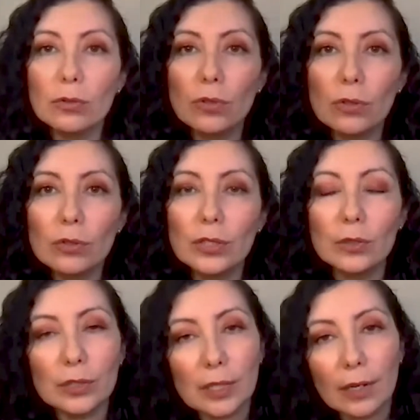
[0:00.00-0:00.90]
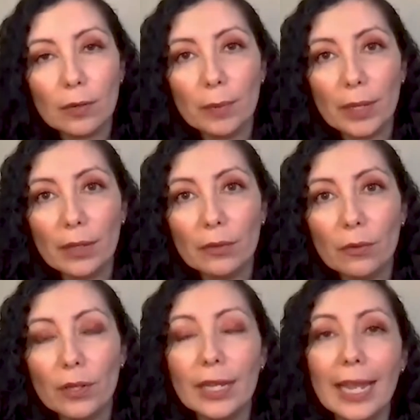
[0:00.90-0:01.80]
con todos los que nos están
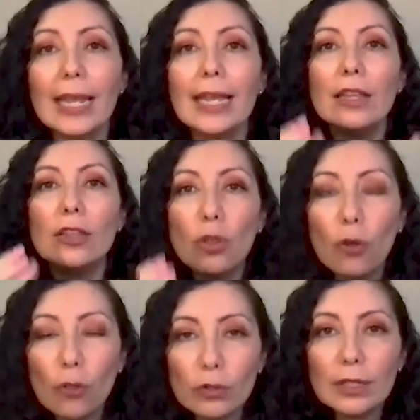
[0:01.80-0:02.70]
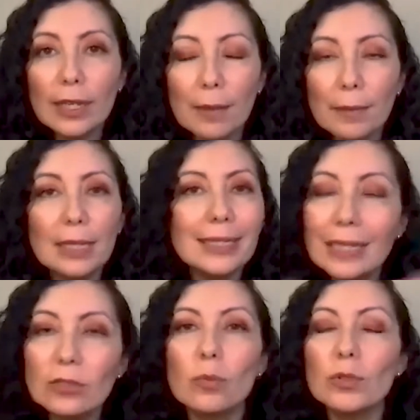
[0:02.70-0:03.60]
acompañando hoy que todos, Gaby,
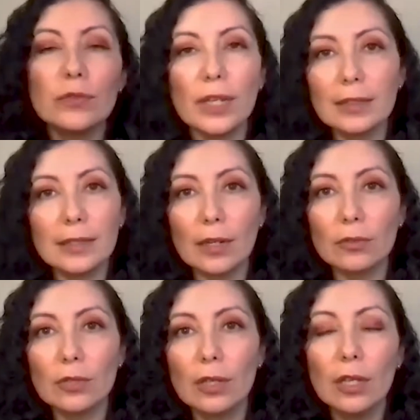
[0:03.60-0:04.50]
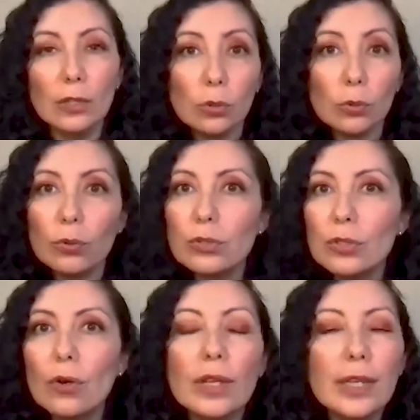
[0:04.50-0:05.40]
ya somos financieros, tú,
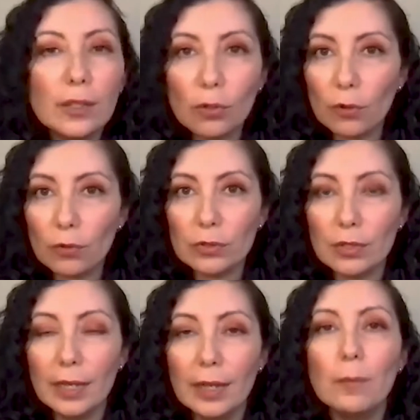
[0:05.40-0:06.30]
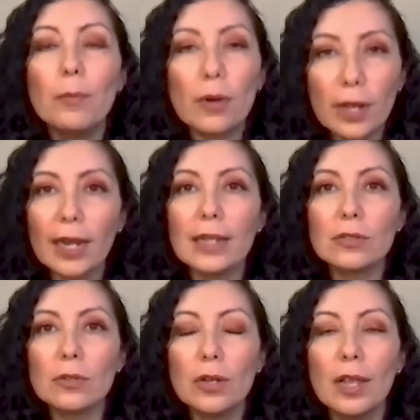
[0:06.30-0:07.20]
yo y todos. ¿Por qué
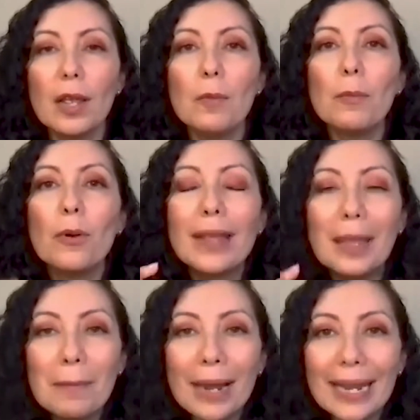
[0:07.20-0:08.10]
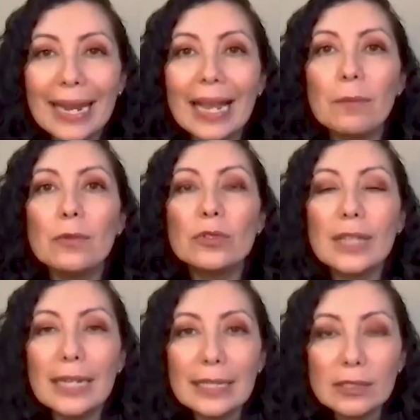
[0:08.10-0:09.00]
razón? Porque manejamos
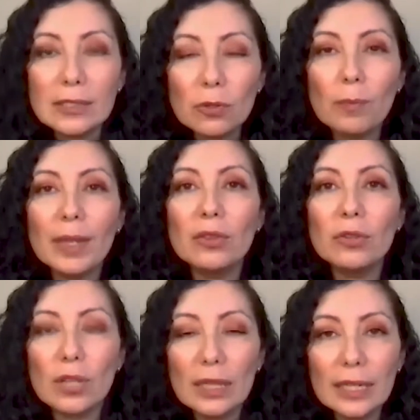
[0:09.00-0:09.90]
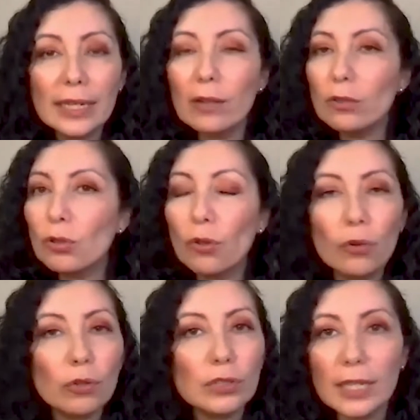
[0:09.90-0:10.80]
el instrumento del dinero todos
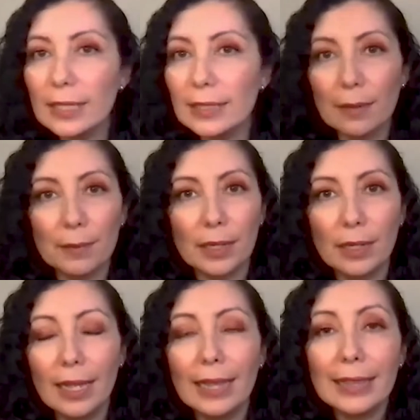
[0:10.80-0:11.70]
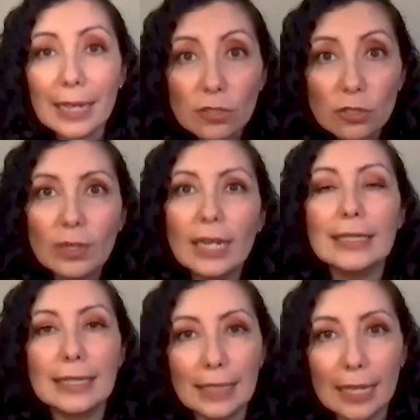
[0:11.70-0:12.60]
los días, Gaby. De hecho,
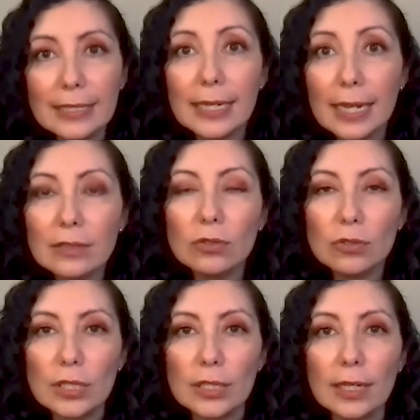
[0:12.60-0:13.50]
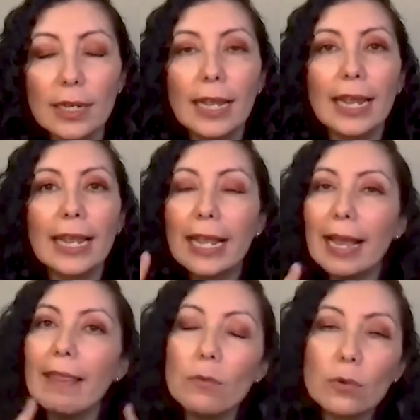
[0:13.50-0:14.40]
las estadísticas nos dicen que
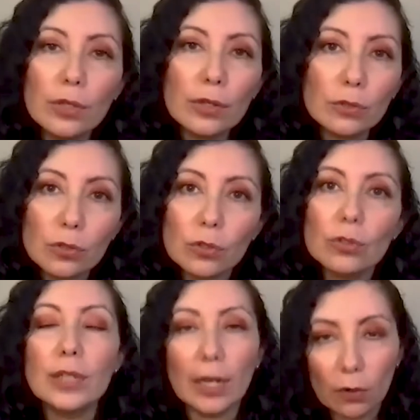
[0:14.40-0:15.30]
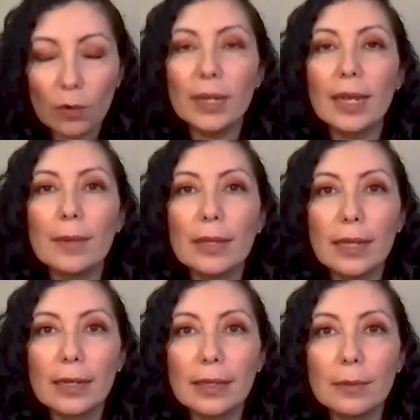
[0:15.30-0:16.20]
cada uno de nosotros
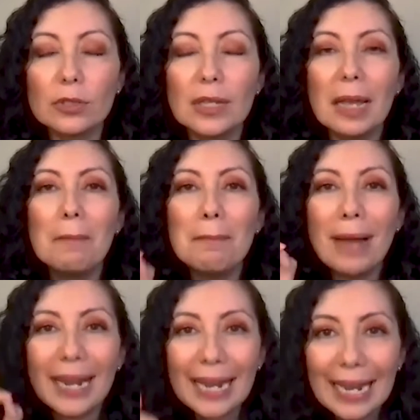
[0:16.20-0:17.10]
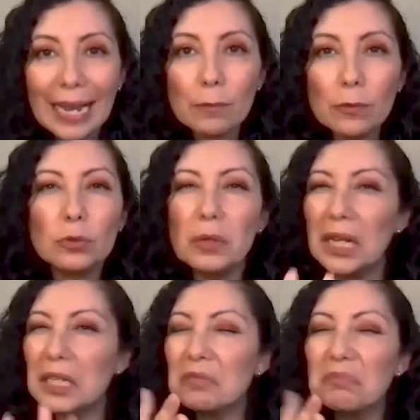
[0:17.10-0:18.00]
económicamente activos manejamos
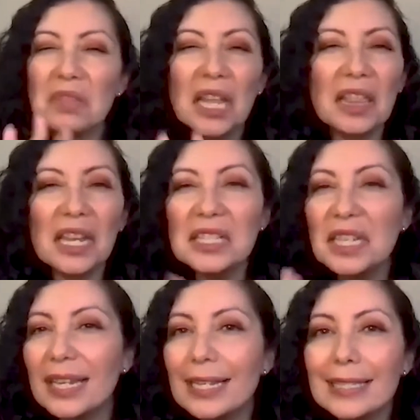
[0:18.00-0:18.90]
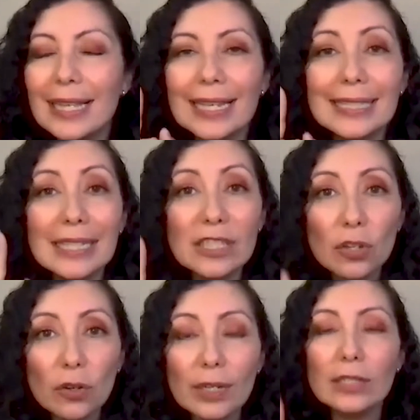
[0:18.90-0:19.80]
unas de 10 a 15
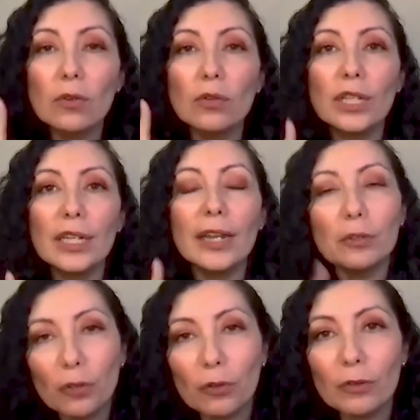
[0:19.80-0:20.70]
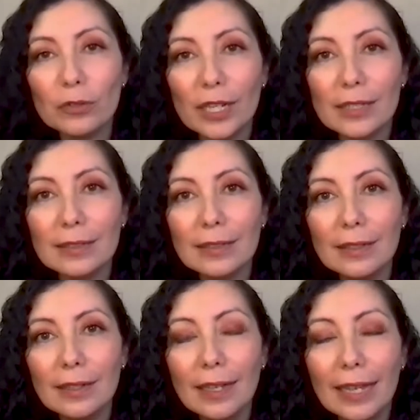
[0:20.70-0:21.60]
decisiones con dinero todos los días.
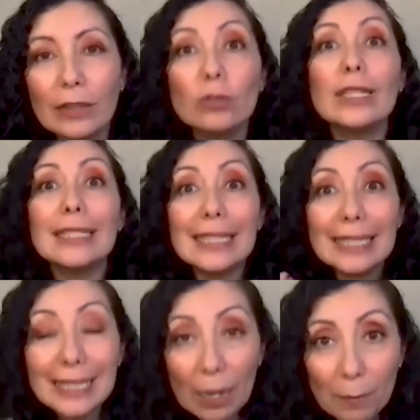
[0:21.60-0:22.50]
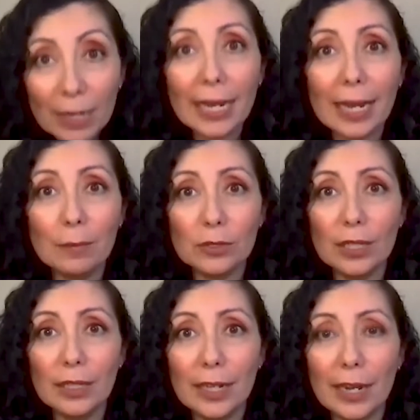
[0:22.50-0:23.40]
Entonces, ya manejamos
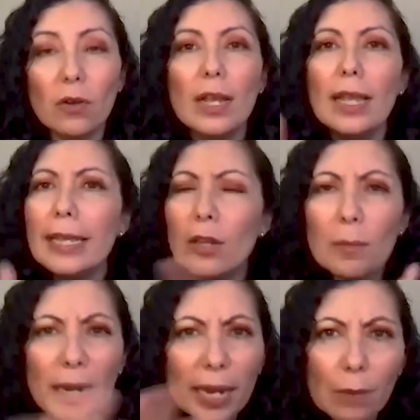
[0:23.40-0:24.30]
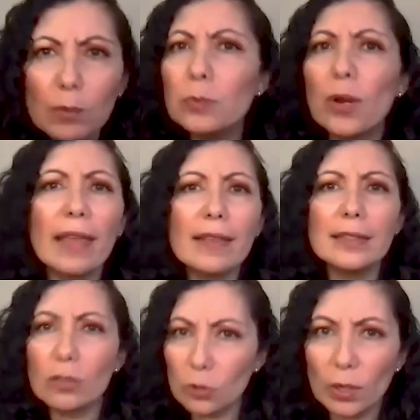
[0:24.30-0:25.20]
el dinero y lo manejamos por ahí
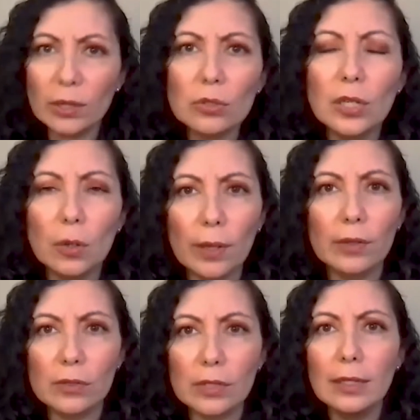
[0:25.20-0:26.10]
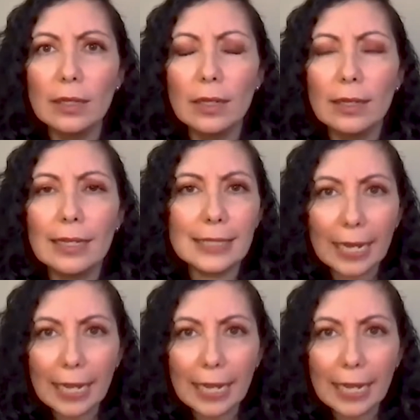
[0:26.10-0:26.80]
desde los 4 o 5 años, ¿eh? Desde